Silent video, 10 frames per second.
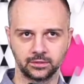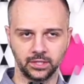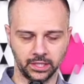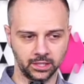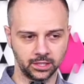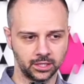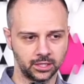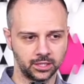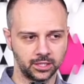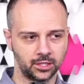Ja?
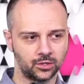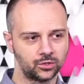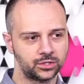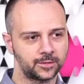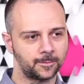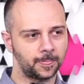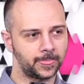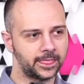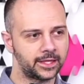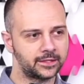Und
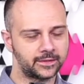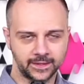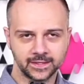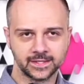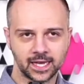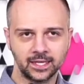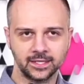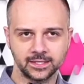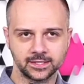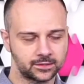das
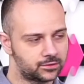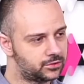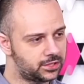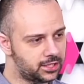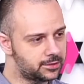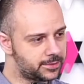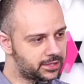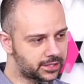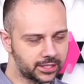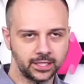alles und hier mit
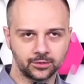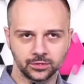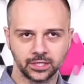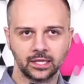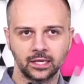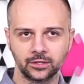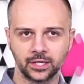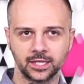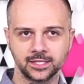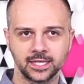Krieg und Tralala und
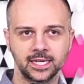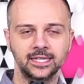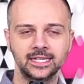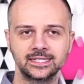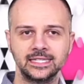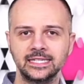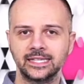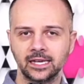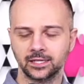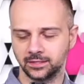alles, das liegt
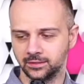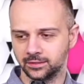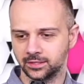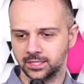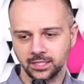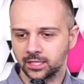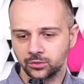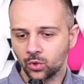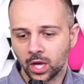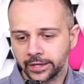daran, das liegt an
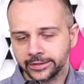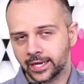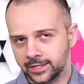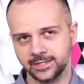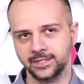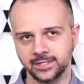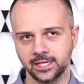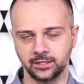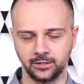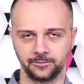nur einer einzigen
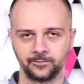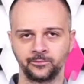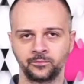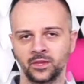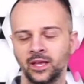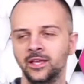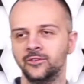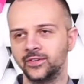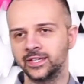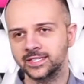Sache.
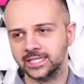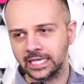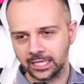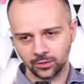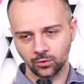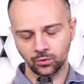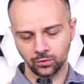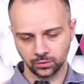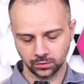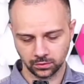Wenn das Ego